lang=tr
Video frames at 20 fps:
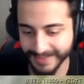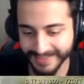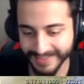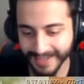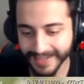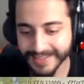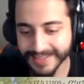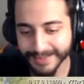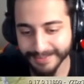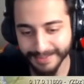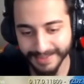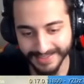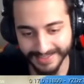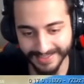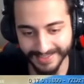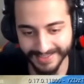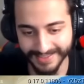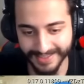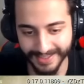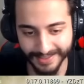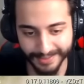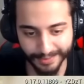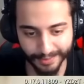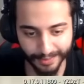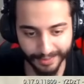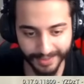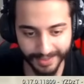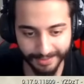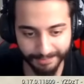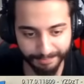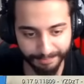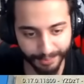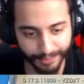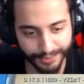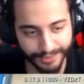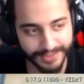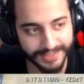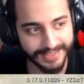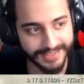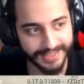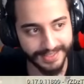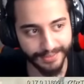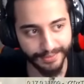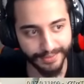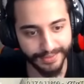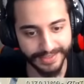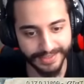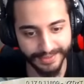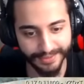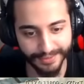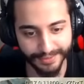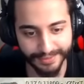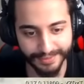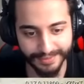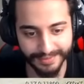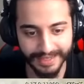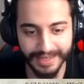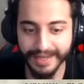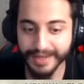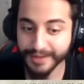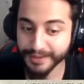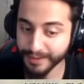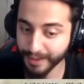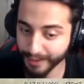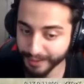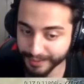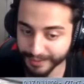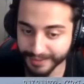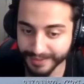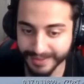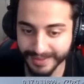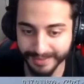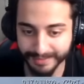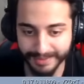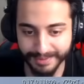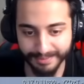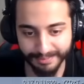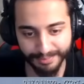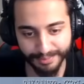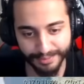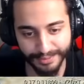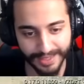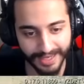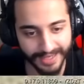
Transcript: bir tartışma yaşadıktan sonra Poşinki'ye doğru iniyoruz. Gördüğünüz gibi bu